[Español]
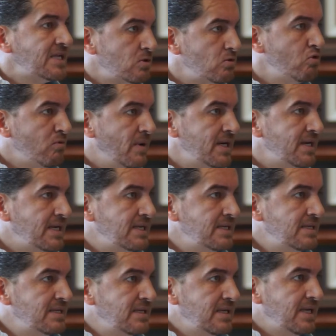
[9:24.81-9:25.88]
en la zona urbana,
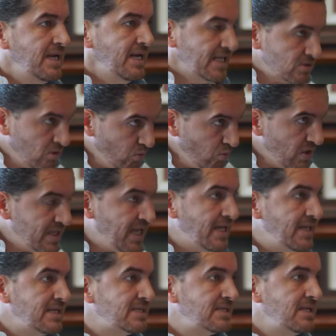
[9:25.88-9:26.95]
en las
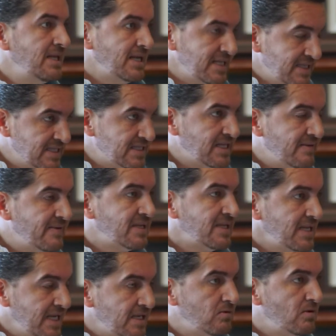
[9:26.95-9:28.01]
comunidades. La gente está
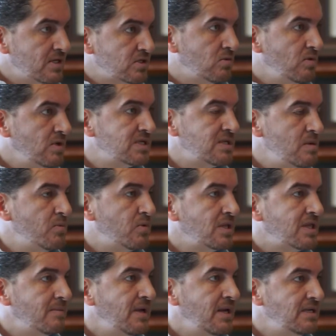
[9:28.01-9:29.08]
batallando en las comunidades también por
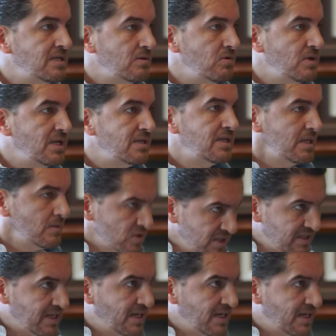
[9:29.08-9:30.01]
el tema de la inseguridad. Tenemos que